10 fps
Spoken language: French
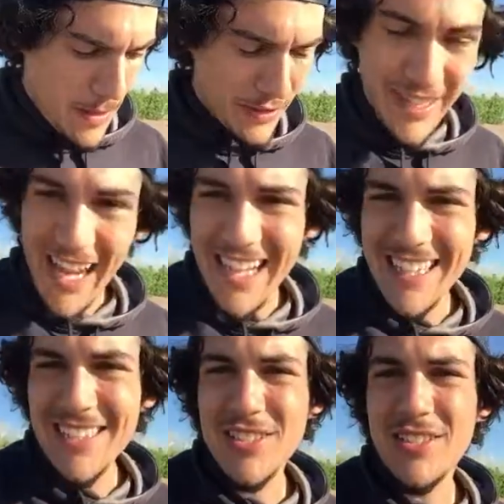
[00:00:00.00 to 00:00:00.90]
il a
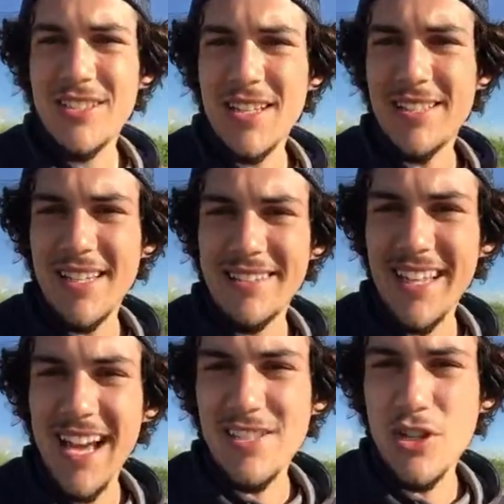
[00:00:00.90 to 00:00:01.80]
traîné cette
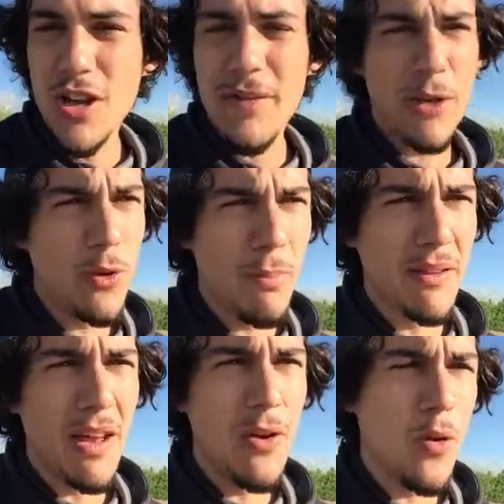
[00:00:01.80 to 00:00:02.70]
trace-là avec lui
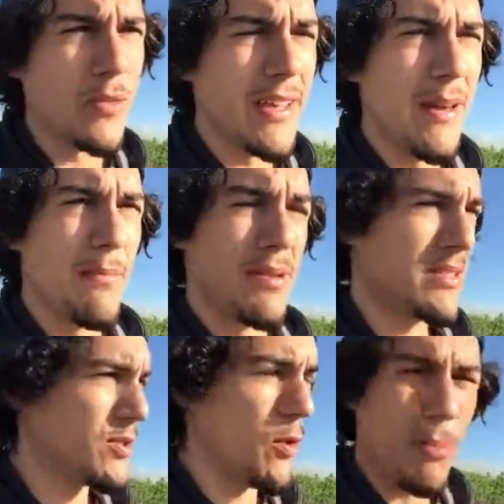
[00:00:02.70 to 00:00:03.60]
pendant longtemps.
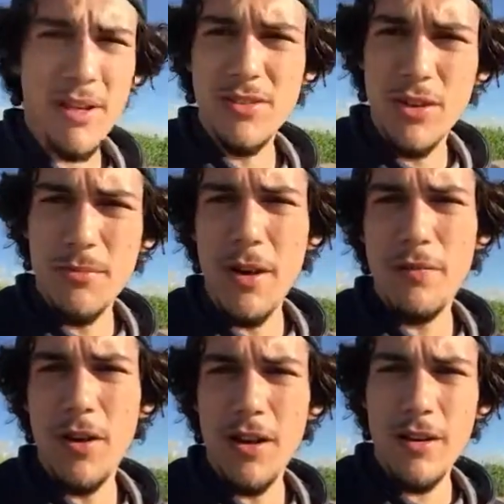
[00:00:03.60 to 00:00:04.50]
Parce que son père, c'est un homme
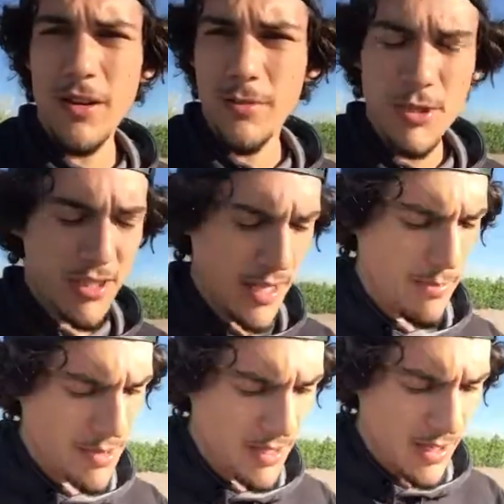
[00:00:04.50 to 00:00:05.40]
d'affaires, comme je
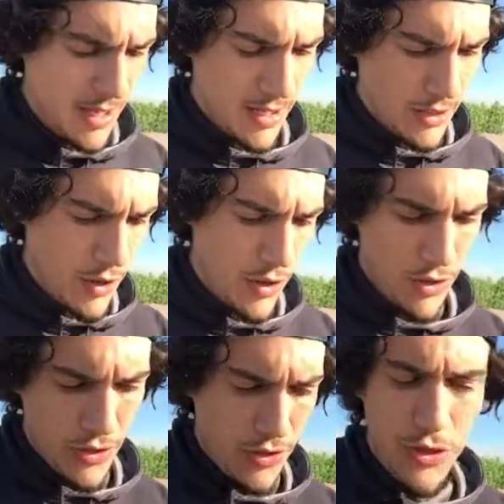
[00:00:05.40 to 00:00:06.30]
disais, puis il
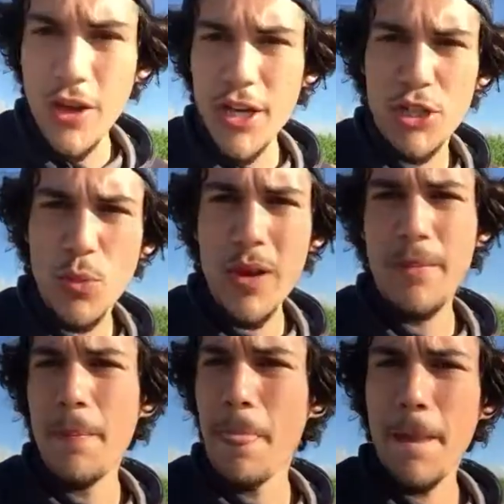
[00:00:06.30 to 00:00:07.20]
a,
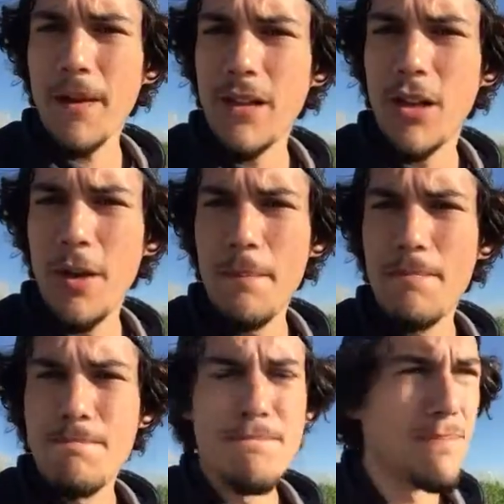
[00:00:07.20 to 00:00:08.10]
échoué.
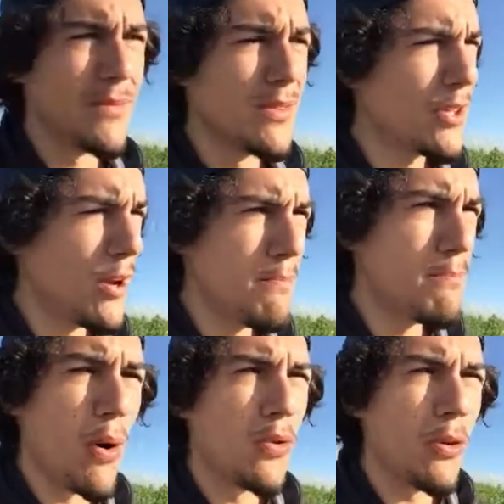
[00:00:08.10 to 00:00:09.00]
Comme,
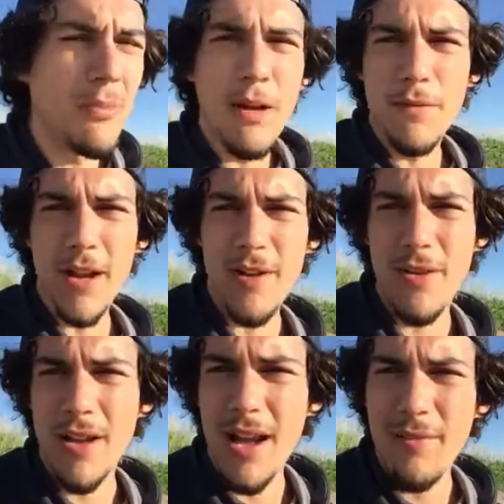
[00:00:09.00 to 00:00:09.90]
comme bon nombre d'affaires
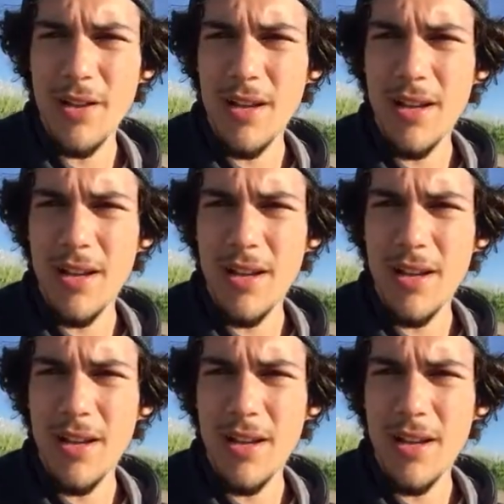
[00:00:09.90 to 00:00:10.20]
avant, avant,